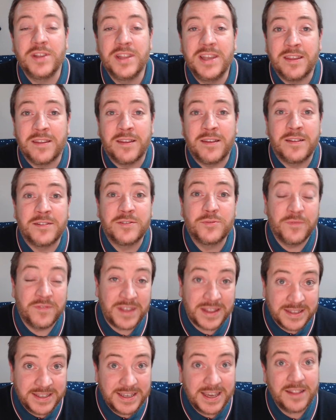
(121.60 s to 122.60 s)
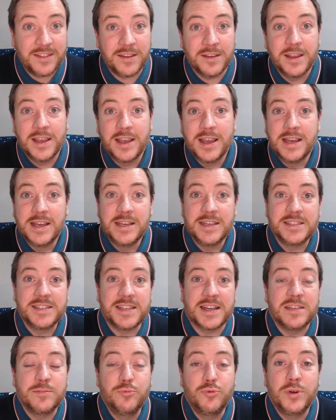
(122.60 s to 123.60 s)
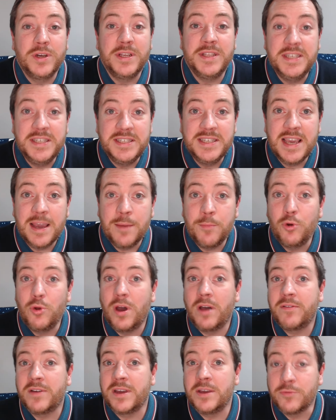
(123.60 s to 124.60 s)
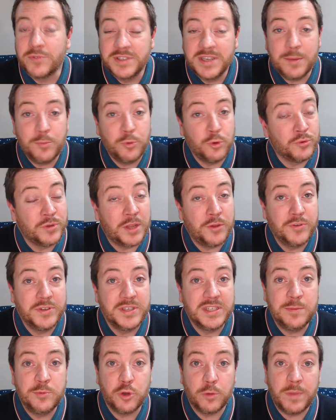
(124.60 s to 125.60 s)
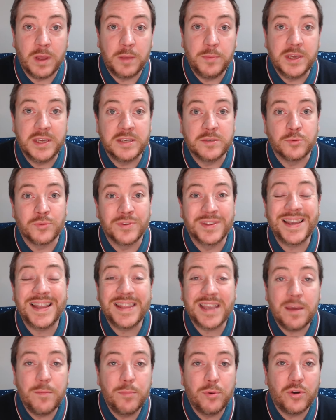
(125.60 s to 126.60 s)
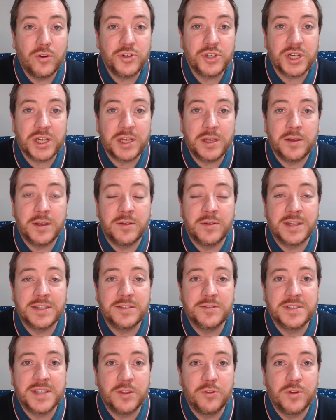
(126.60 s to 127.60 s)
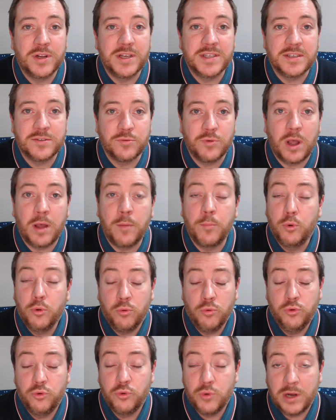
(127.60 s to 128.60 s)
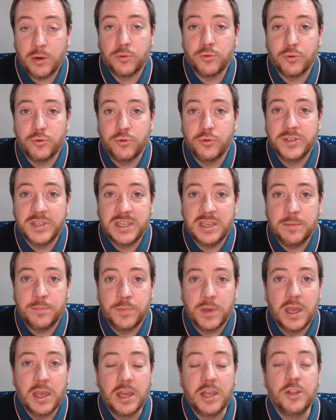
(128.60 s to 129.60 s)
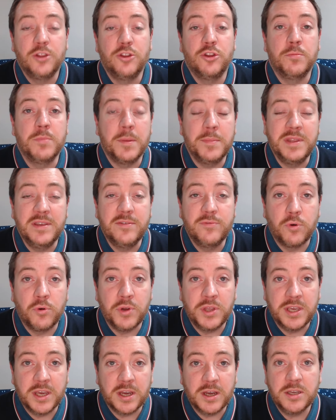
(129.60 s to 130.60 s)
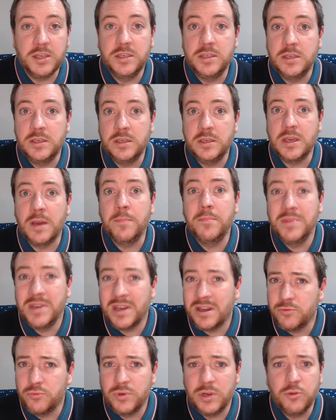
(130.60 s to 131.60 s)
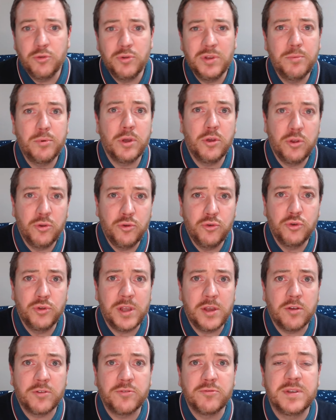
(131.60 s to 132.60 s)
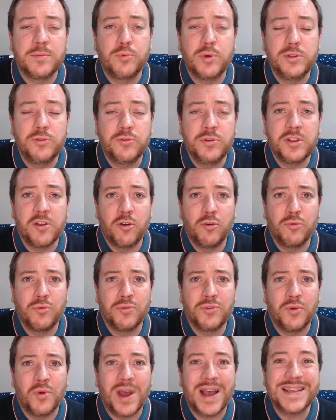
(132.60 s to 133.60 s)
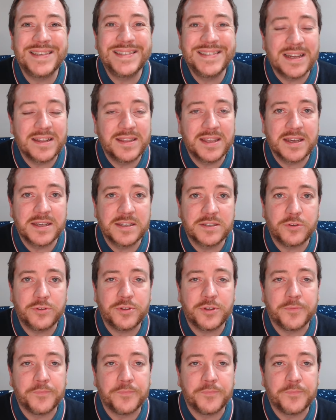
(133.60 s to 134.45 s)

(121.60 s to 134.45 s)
à 24. Strasbourg est 10e, Le Havre est 11e. Donc on a deux équipes sur le papier qui sont très très proches hein, à ce stade de la saison. Un beau duel entre deux équipes de même niveau en Ligue 1 qui aiment bien toutes les deux déployer du jeu d'ailleurs. Donc ça pourrait donner une rencontre assez intéressante.